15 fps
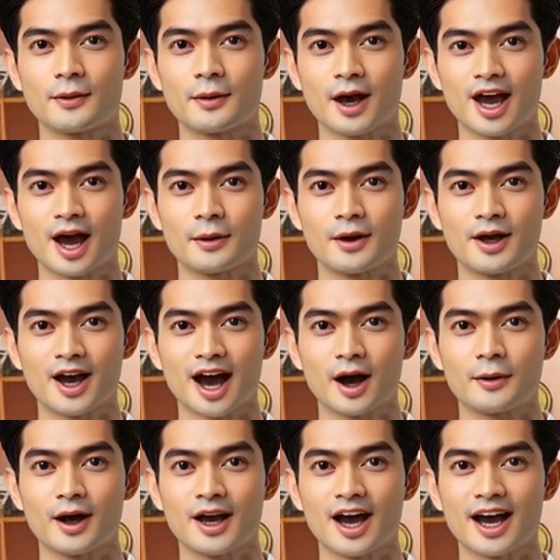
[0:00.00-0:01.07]
Bagaimana
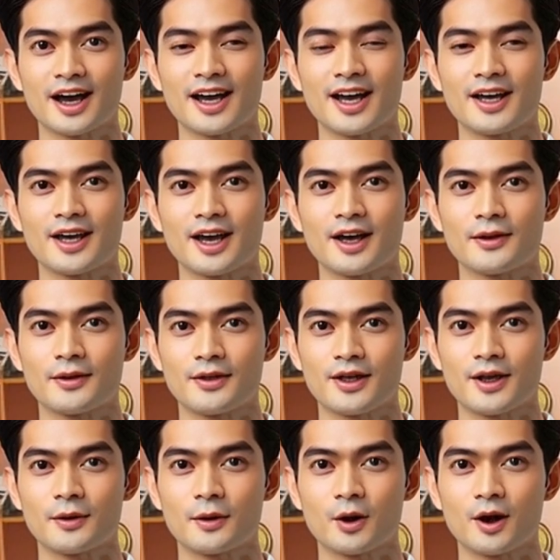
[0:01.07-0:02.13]
kabarnya hari ini?
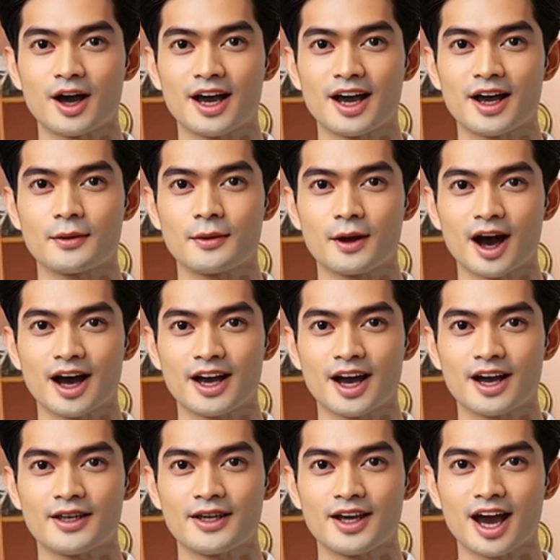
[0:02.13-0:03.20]
Semoga dalam
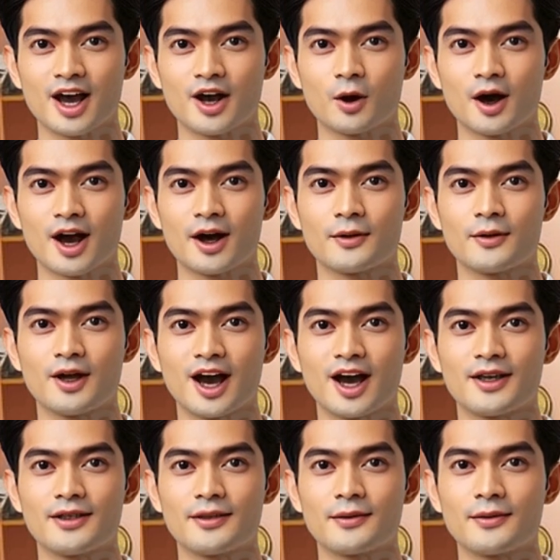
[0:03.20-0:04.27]
keadaan sehat
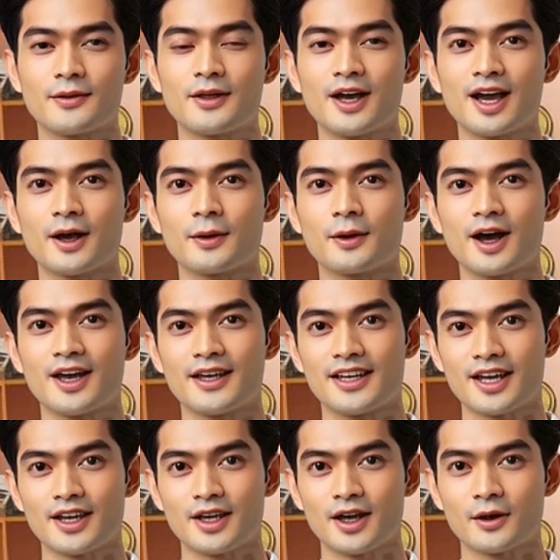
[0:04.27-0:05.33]
walafiat. Terima
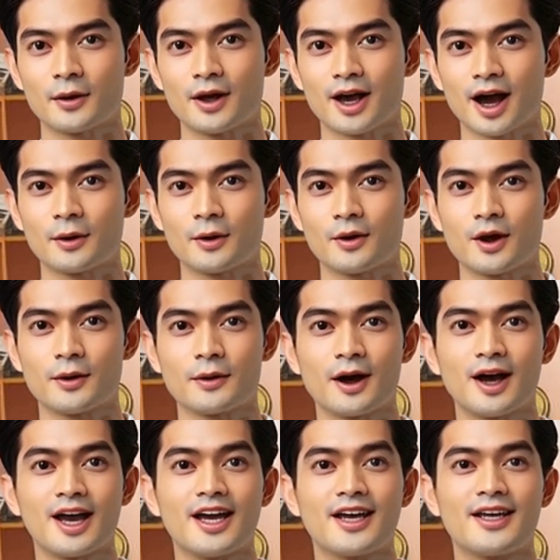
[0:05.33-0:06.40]
kasih sudah bergabung
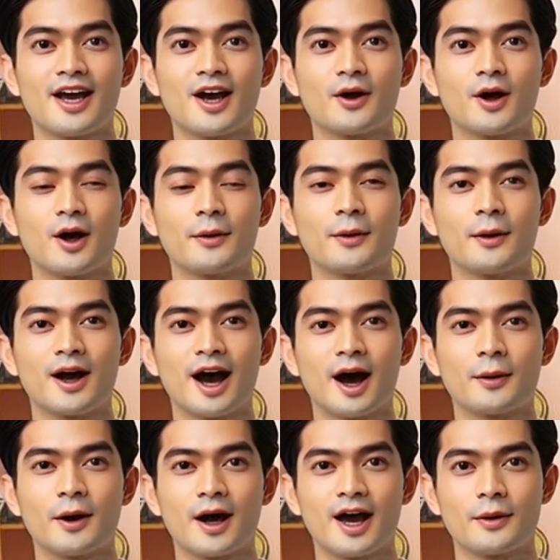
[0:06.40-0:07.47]
kembali di saluran
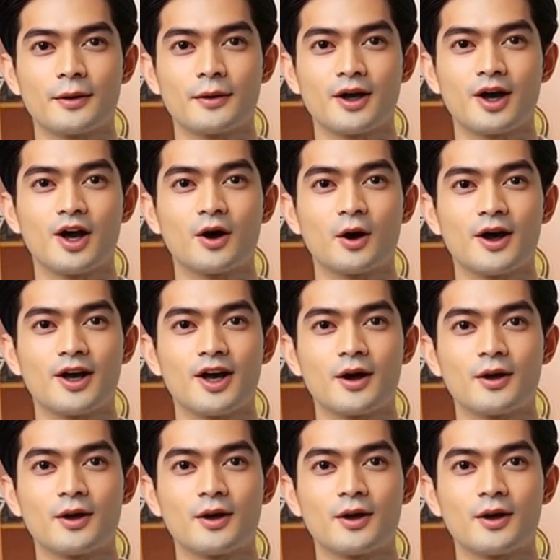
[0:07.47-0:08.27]
PKBM Virtual